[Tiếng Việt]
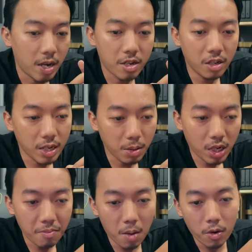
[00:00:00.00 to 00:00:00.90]
cả dân sẽ
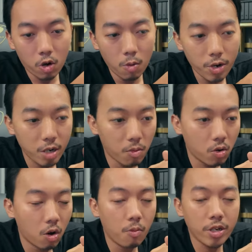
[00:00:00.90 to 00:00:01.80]
tranh bao một côn muối nằng
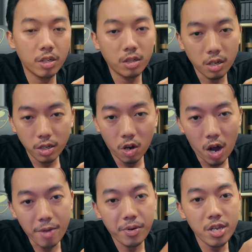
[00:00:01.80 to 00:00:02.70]
một côn muối nằng từ
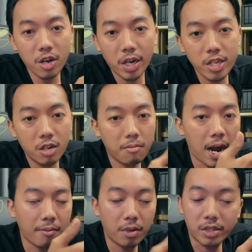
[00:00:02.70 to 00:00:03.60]
vô i pê vô dân
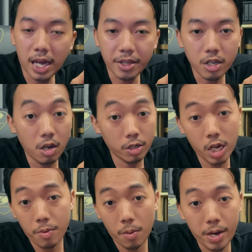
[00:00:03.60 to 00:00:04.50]
bán đời sao tại dân nó
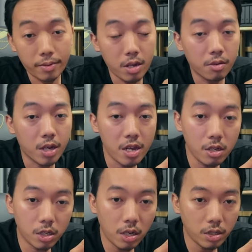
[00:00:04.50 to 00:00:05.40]
chép vào vẻ xịn
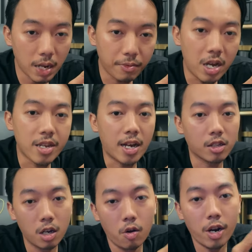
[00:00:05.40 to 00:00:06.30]
xén trứng xẹp tại nhà
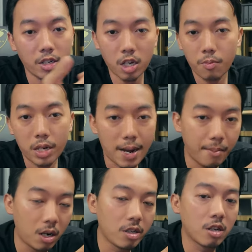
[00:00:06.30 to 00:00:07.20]
thơ có đã cho bà
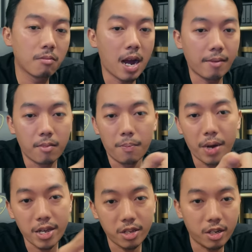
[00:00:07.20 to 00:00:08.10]
can mà lời dân bàn mà
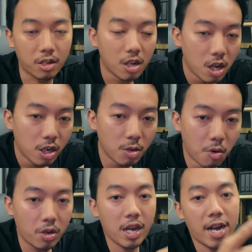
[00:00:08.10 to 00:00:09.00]
phải này cứ
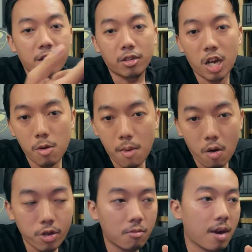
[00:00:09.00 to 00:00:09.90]
một cái anh làm sao
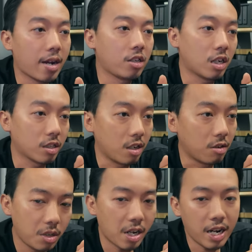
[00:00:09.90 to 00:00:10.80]
bao dân bàn này chẳng thể
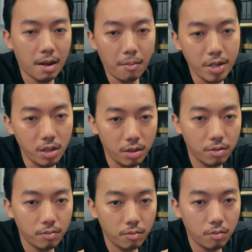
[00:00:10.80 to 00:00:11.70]
nhận ra mình
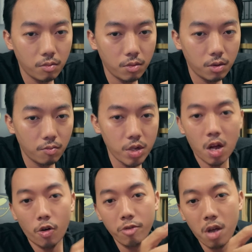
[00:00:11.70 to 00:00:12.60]
bây
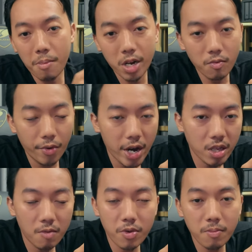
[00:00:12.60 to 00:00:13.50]
giờ nó việc bên ai với
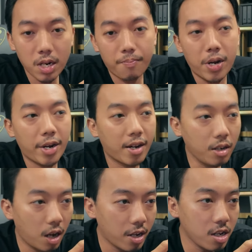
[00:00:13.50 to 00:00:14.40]
bên mình là phần nắng
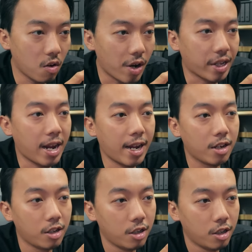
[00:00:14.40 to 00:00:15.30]
hay còn là ha